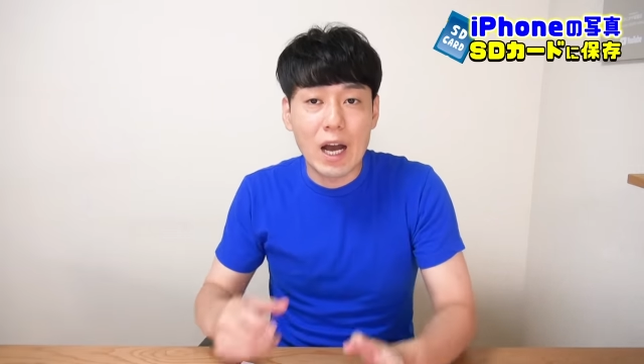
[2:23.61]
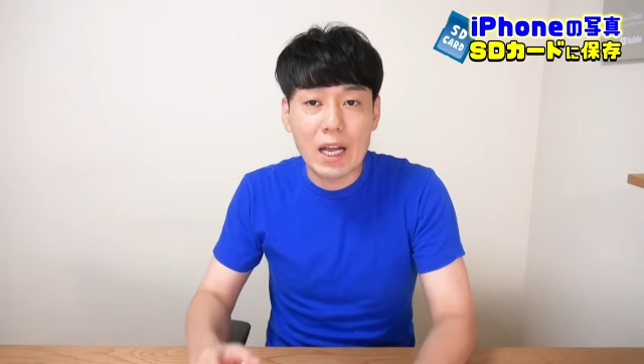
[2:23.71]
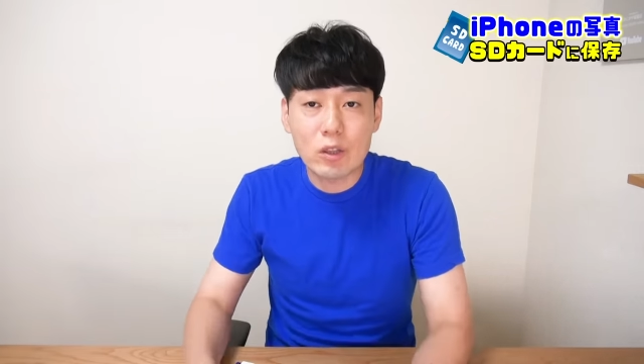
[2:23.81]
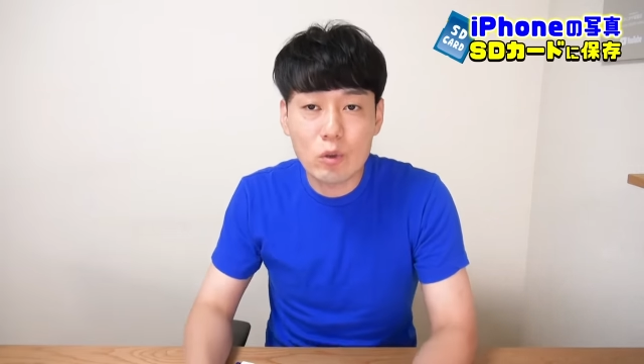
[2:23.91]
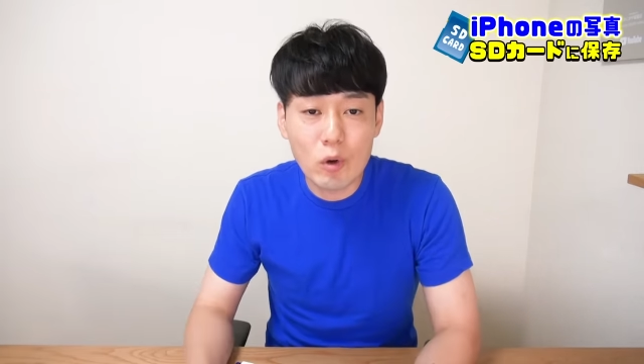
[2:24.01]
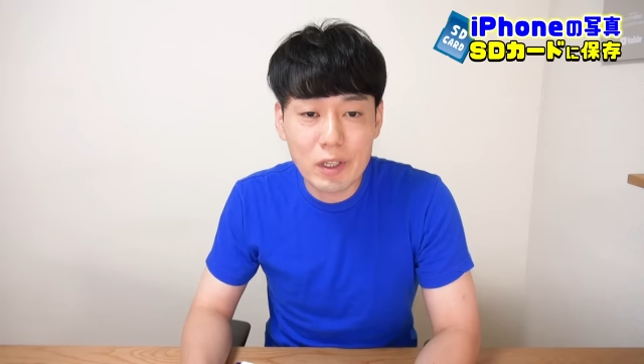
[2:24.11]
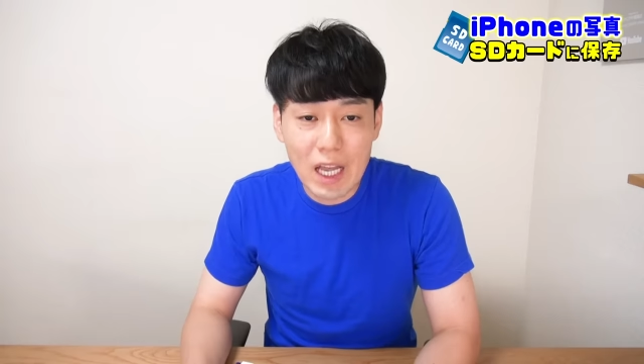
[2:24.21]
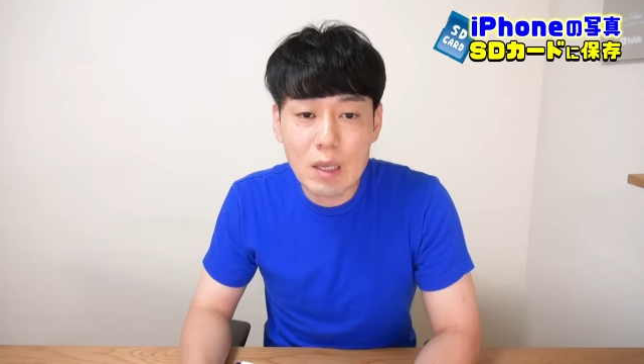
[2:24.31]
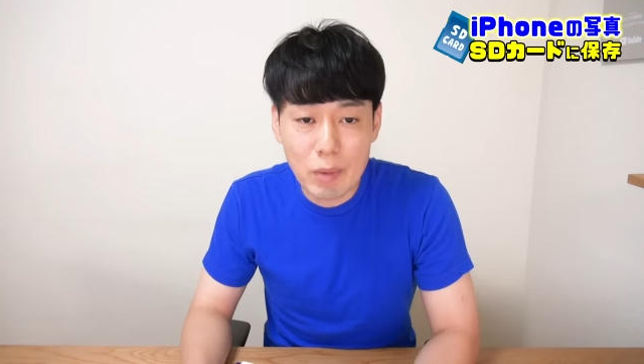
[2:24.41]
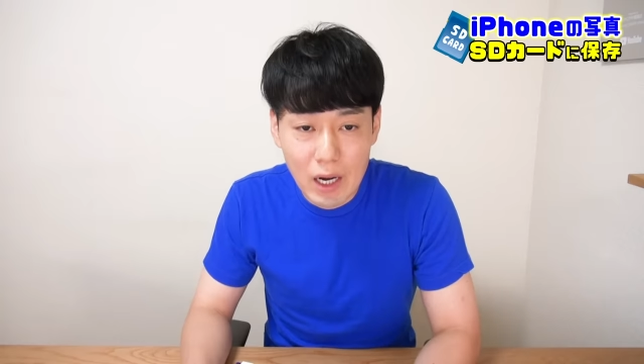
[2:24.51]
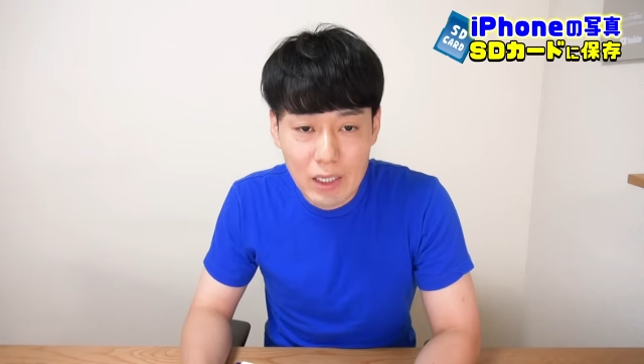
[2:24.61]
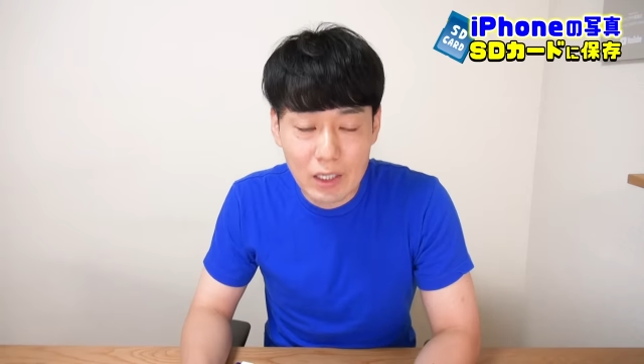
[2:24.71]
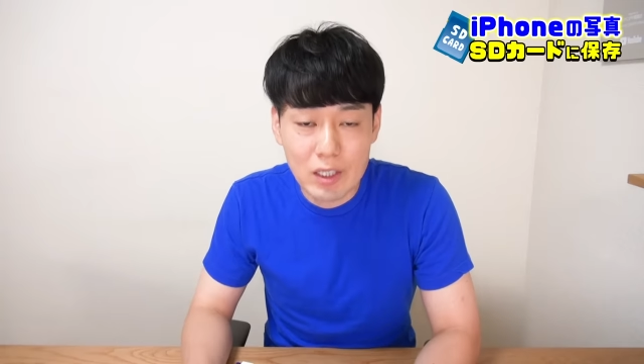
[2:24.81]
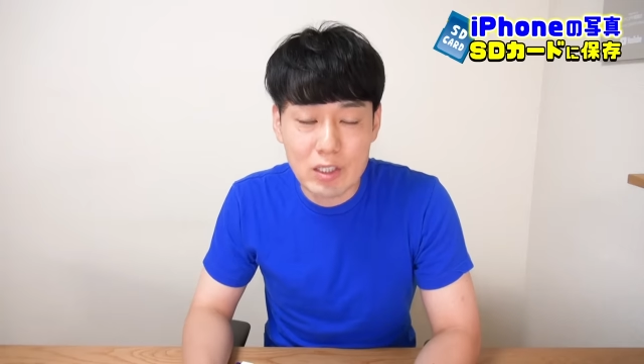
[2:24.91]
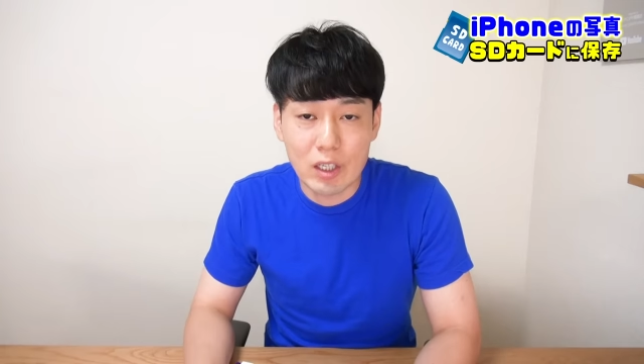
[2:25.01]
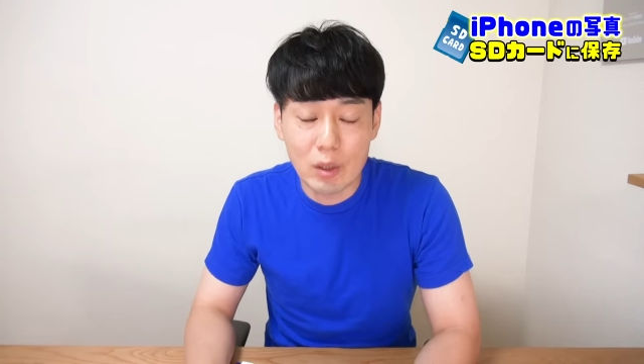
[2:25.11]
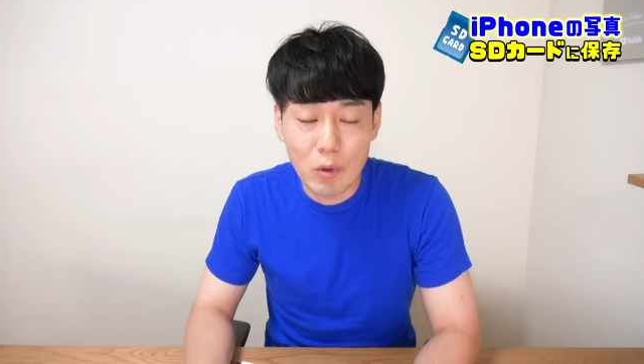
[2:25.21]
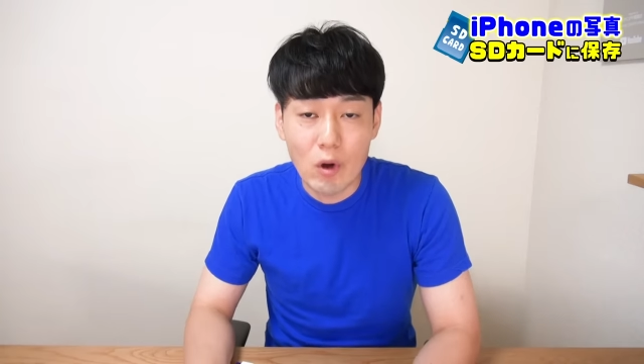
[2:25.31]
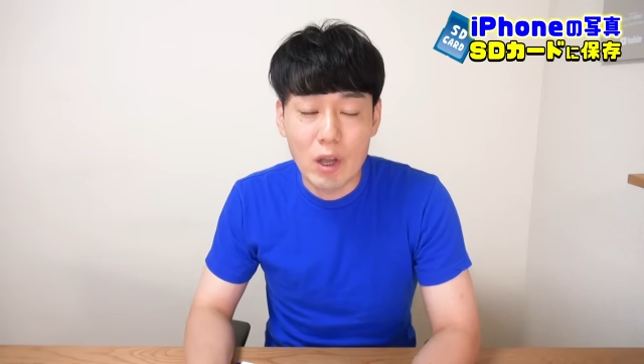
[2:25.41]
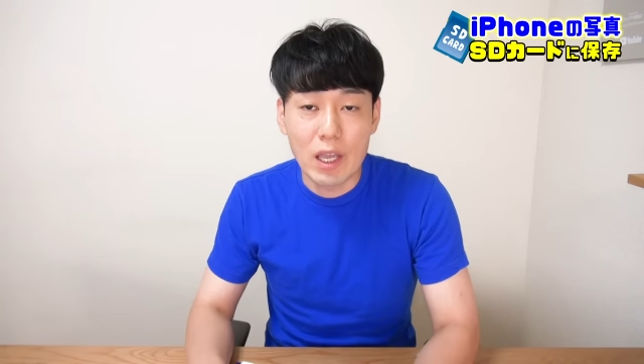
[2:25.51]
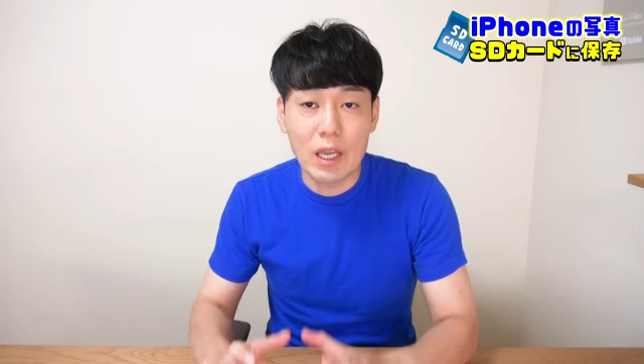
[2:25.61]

反応がない場合なんですけれども、